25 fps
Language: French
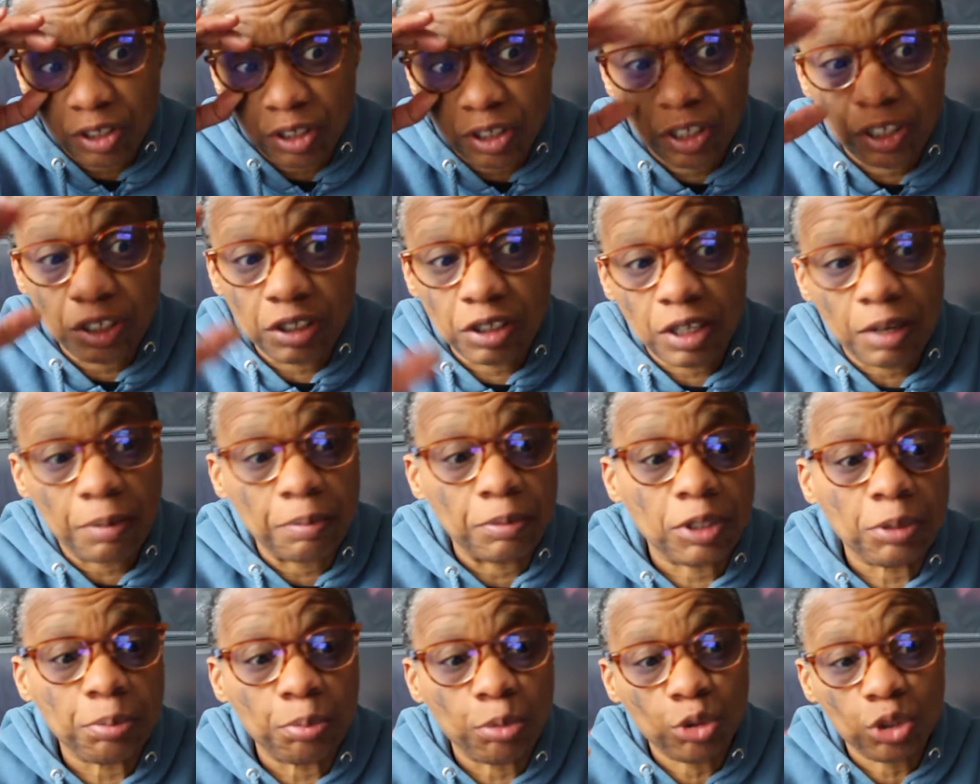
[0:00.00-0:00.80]
Et c'est un
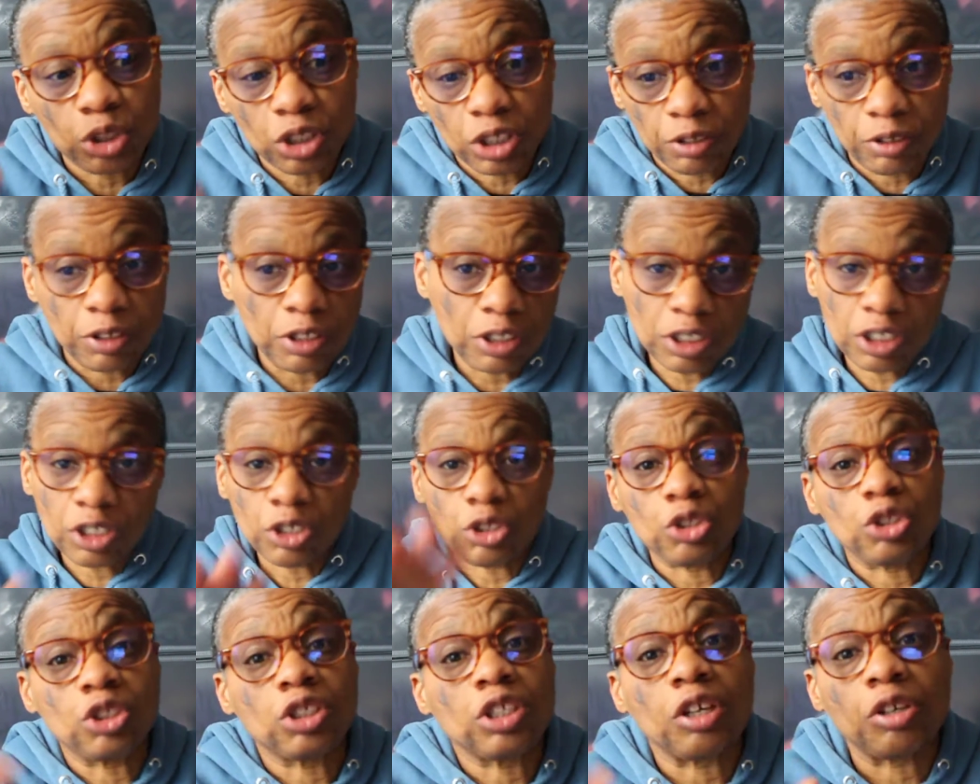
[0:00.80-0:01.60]
petit peu ce qui,
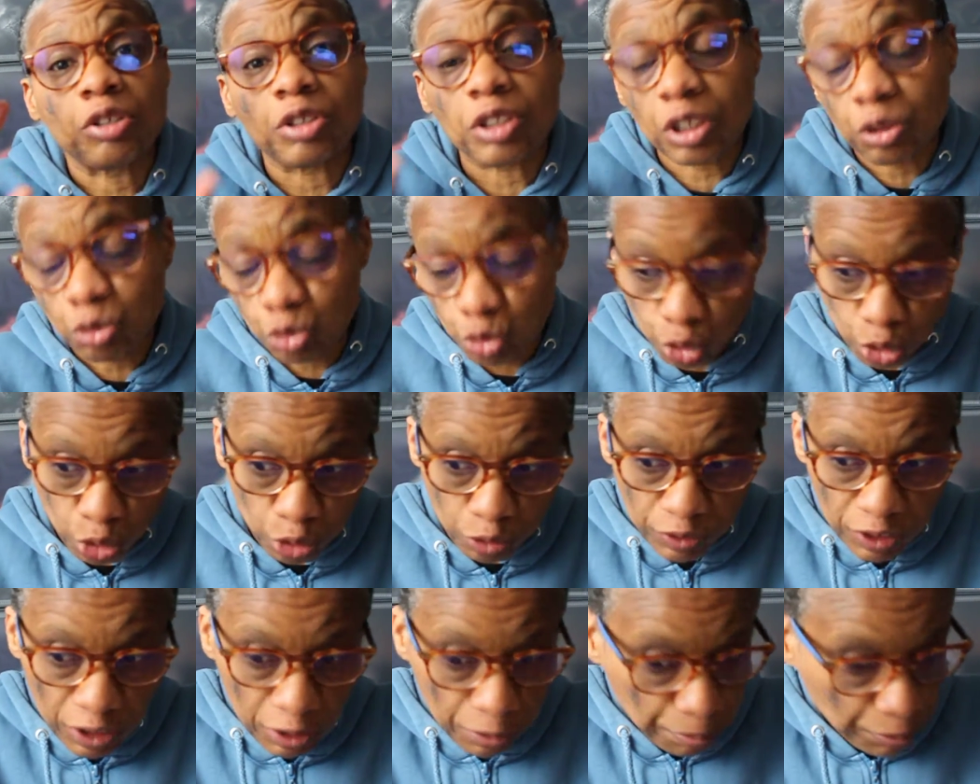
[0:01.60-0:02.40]
est en train de nous
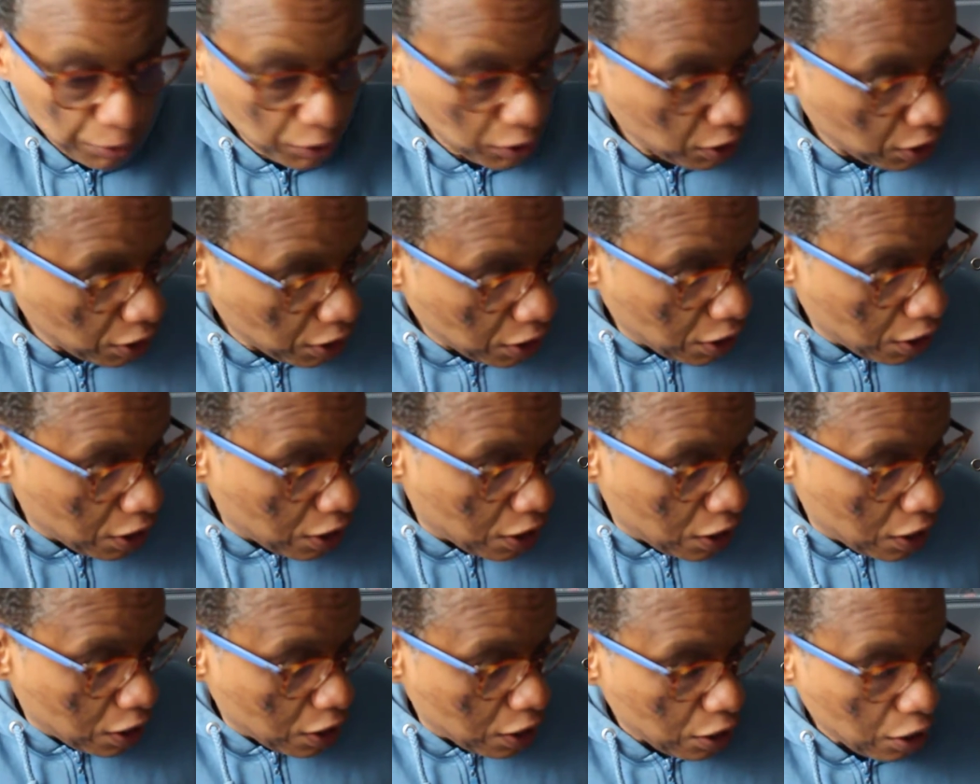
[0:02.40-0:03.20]
sauver là.
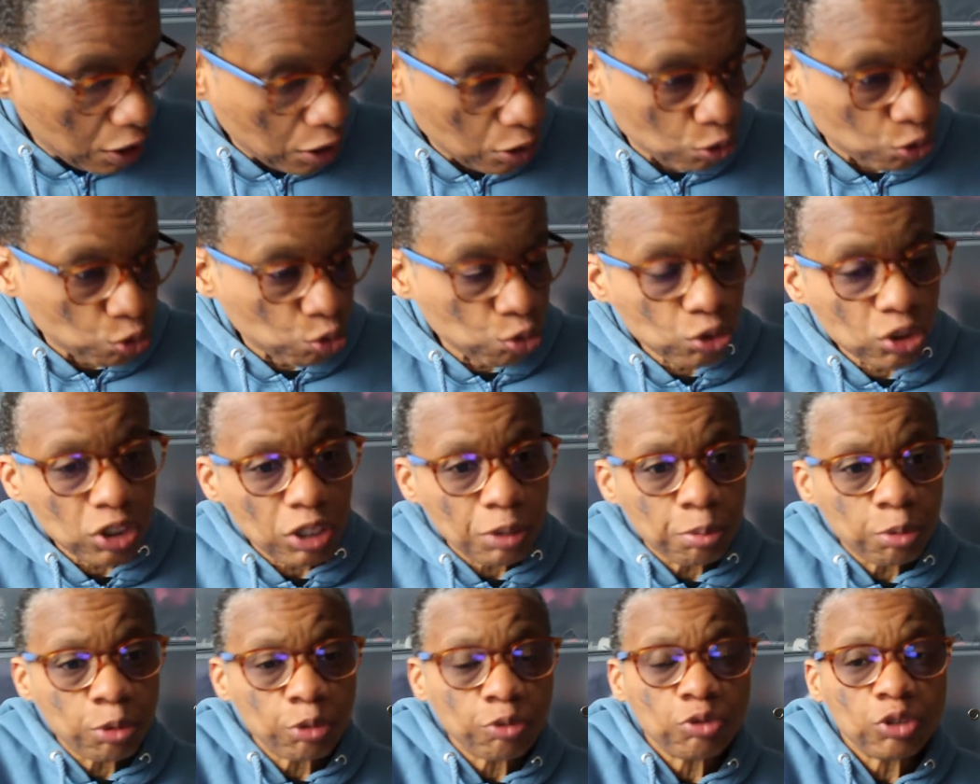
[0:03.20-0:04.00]
Alors, tout ça
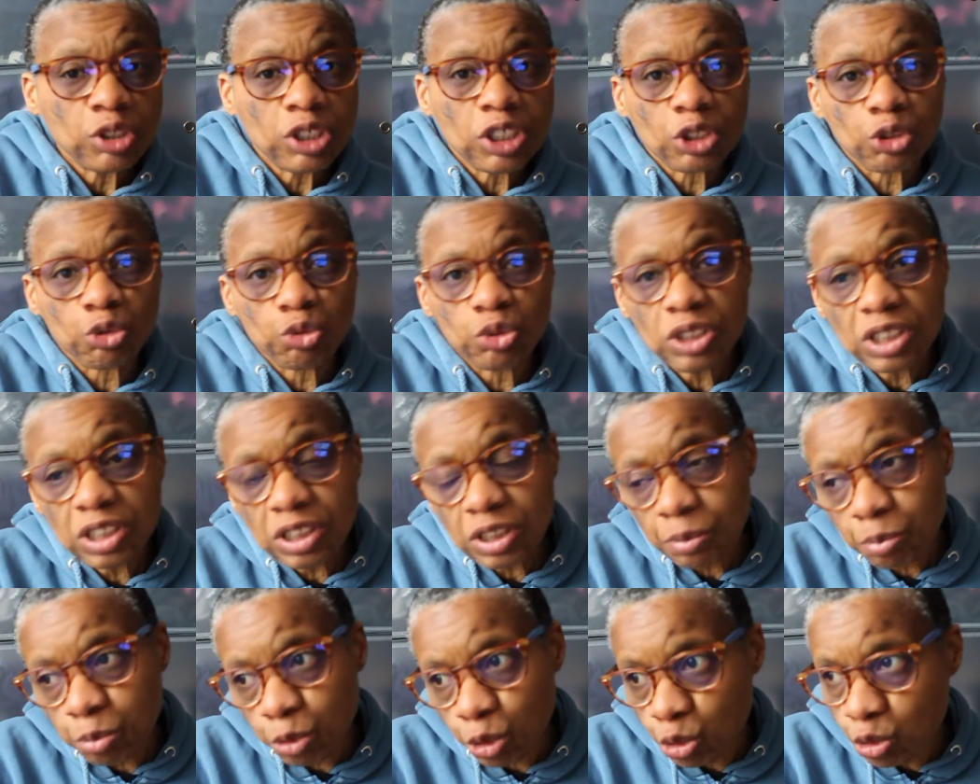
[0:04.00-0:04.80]
pour vous dire, je vous dis
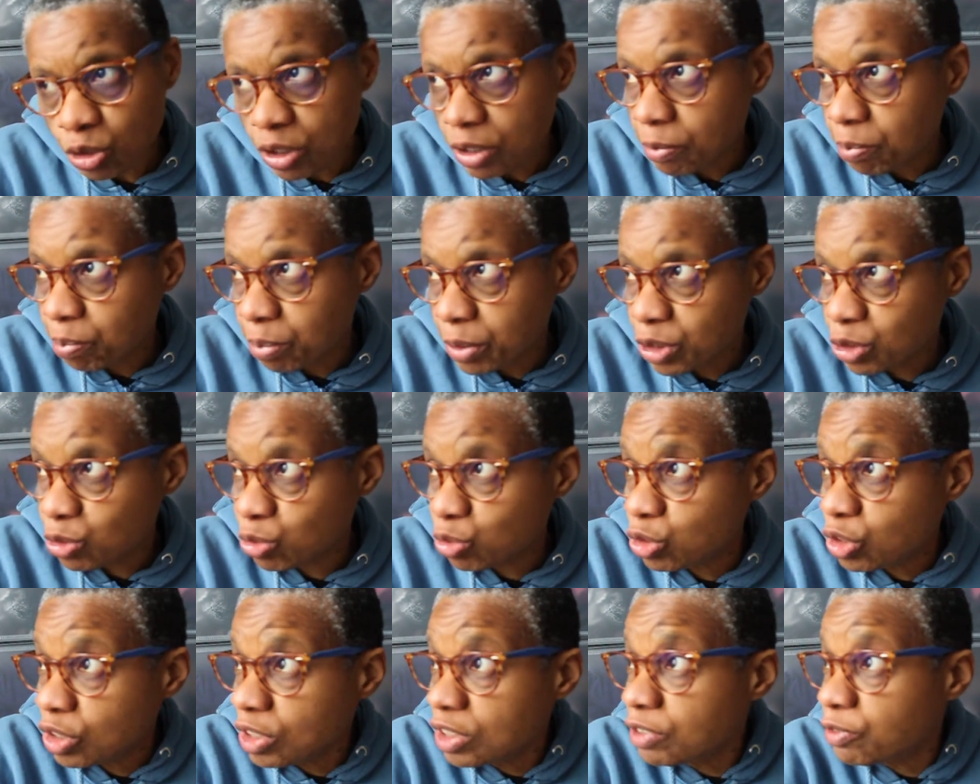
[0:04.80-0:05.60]
ça pourquoi Parce que
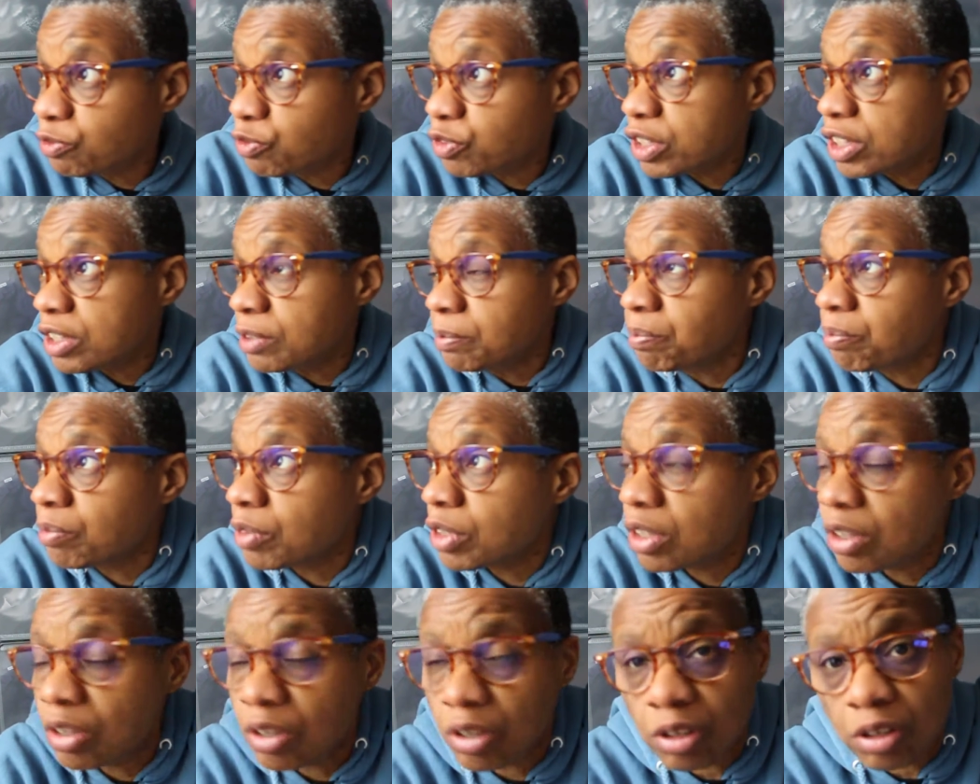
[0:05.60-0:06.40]
dans les faits,
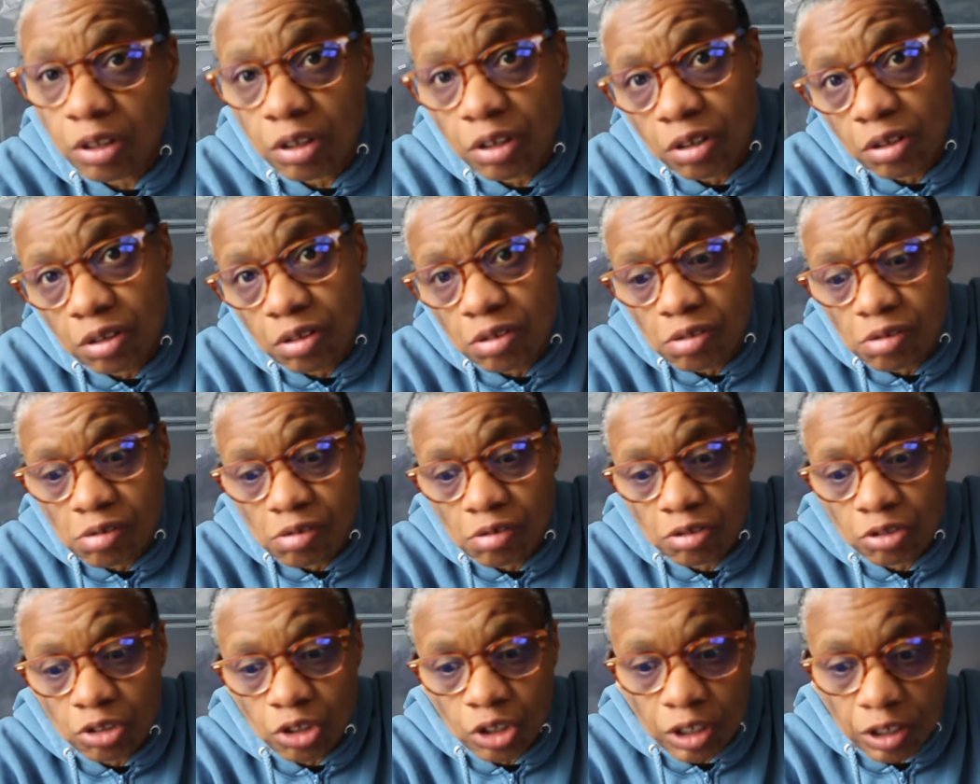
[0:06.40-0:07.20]
euh,
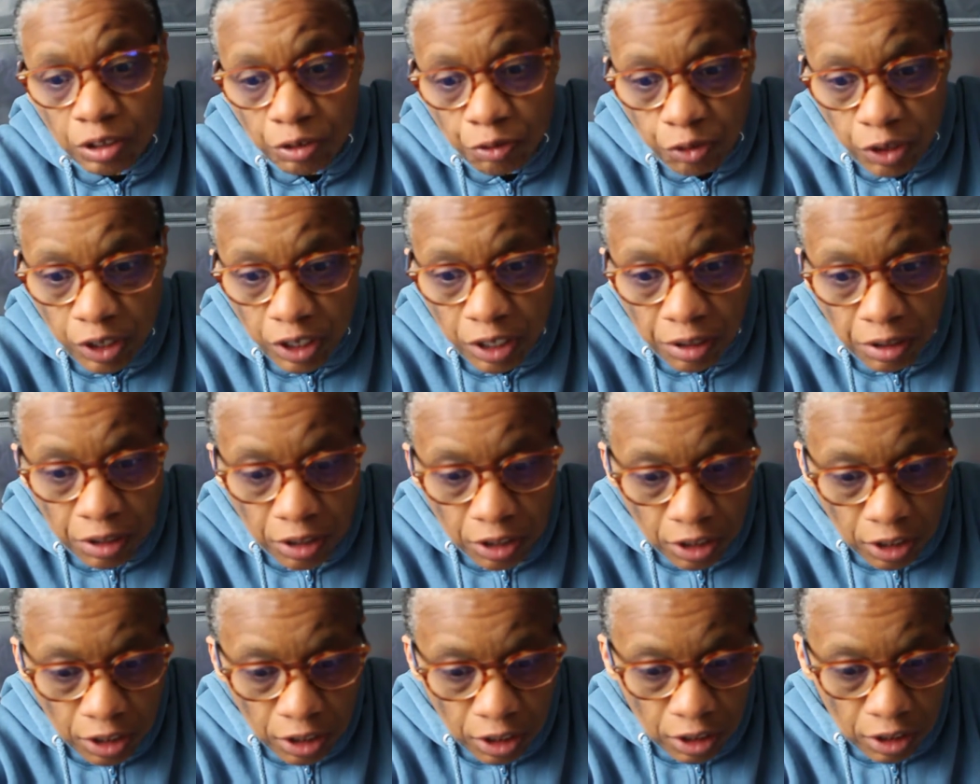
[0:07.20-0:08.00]
dans les faits,
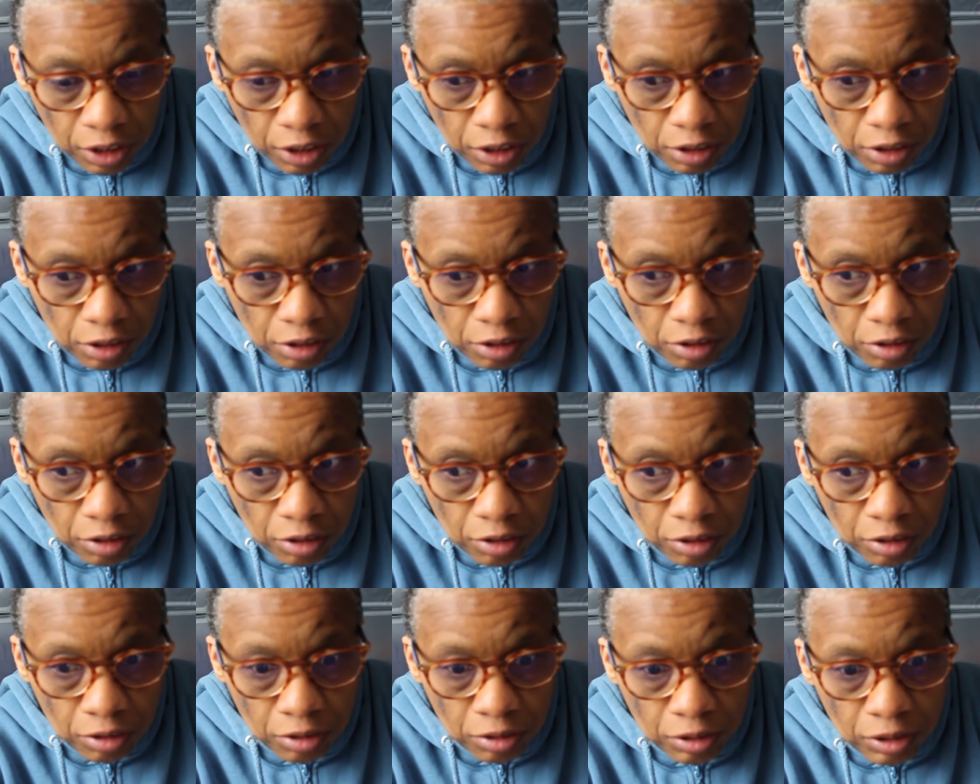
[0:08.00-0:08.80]

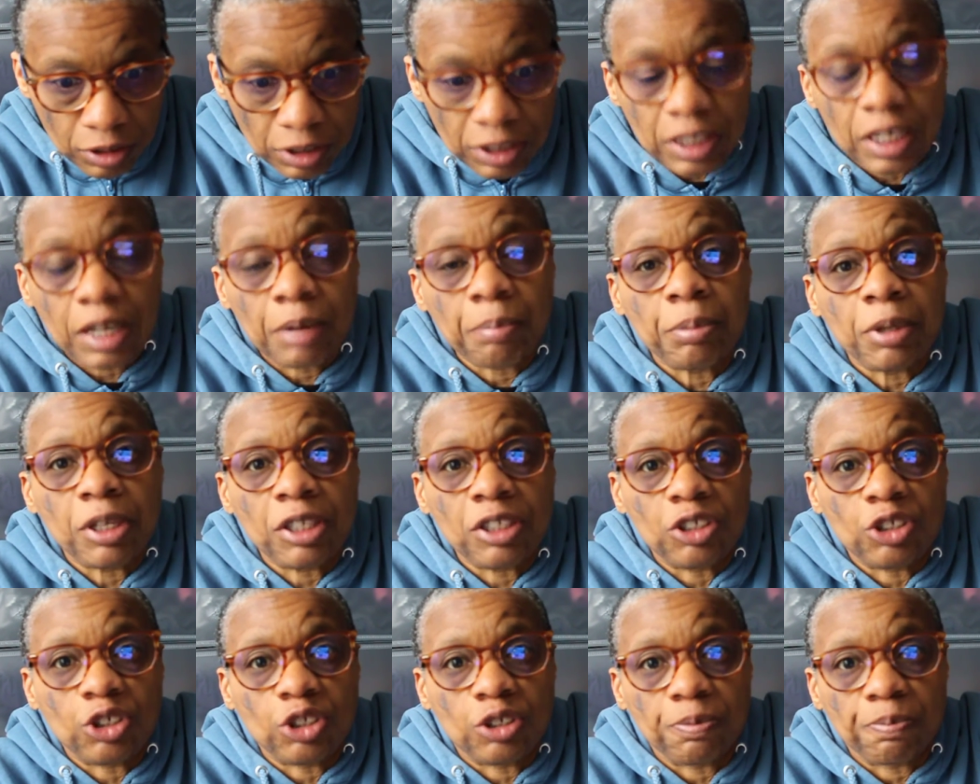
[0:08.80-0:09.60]
euh, c'est la
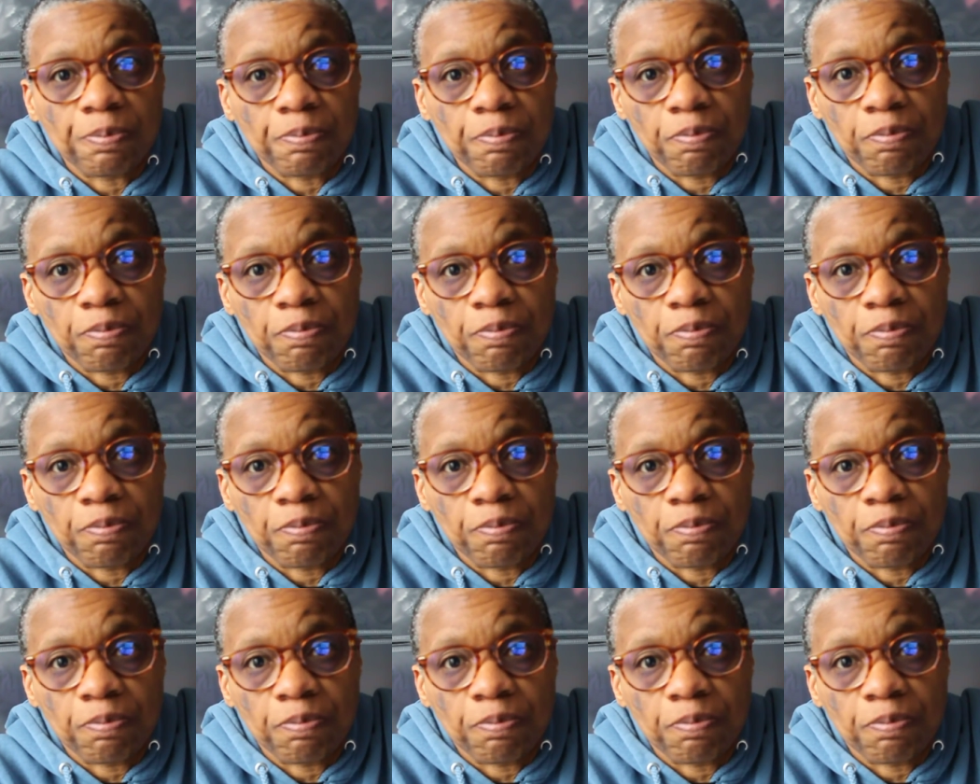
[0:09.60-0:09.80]
panique